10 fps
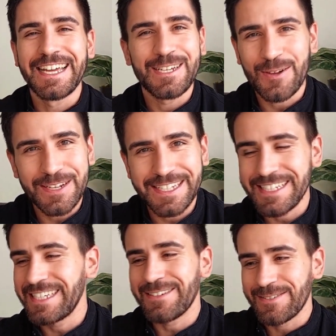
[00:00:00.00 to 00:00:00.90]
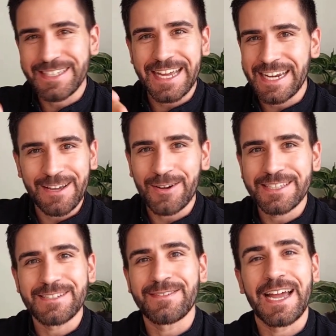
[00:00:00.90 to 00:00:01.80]
Die können dir nicht irgendwie deine
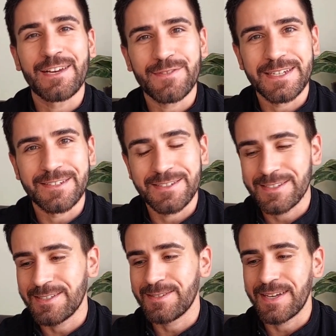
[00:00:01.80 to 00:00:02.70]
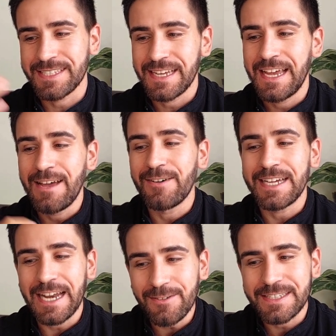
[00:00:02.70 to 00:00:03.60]
Coins irgendwie einfrieren oder sonst was. Und
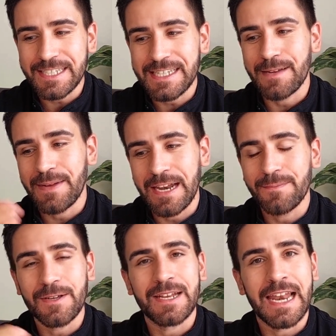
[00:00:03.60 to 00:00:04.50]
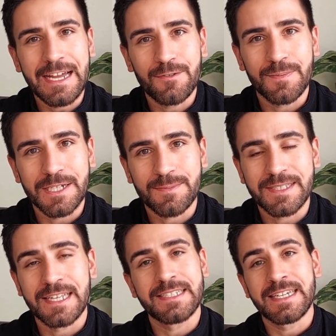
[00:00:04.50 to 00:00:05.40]
genau deshalb erlaubt auch Lido
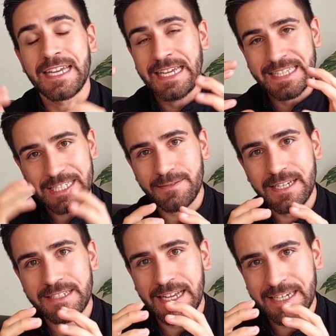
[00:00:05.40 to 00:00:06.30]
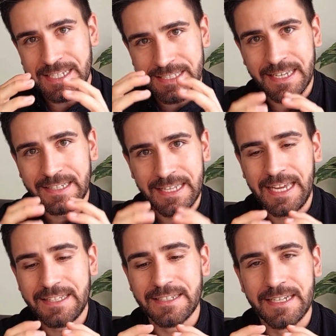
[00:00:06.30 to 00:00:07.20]
beispielsweise, dass wir dann deine gestakten
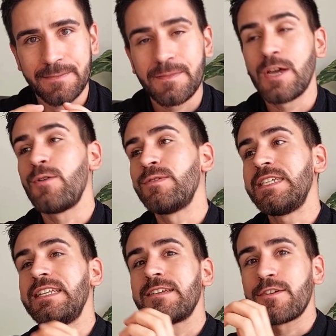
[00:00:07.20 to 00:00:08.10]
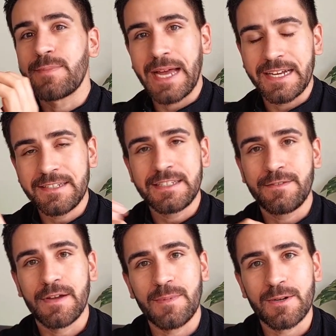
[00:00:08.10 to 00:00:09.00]
Ether nehmen und die dann noch bei anderen
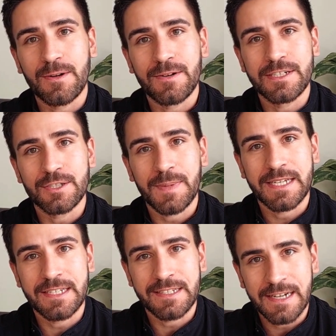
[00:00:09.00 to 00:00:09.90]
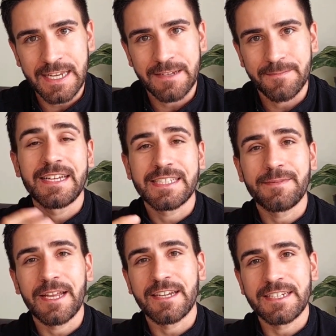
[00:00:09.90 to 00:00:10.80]
DeFi-Protokollen entsprechend hinterlegen. Es
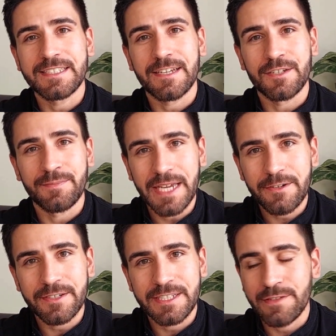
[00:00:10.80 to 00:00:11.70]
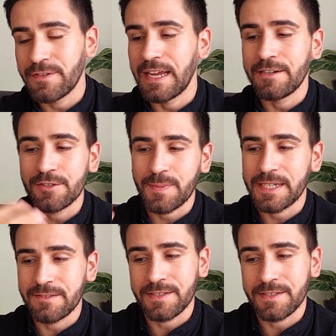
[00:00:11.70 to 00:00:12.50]
gibt allerdings auch noch mehr Gründe, die für Lido sprechen.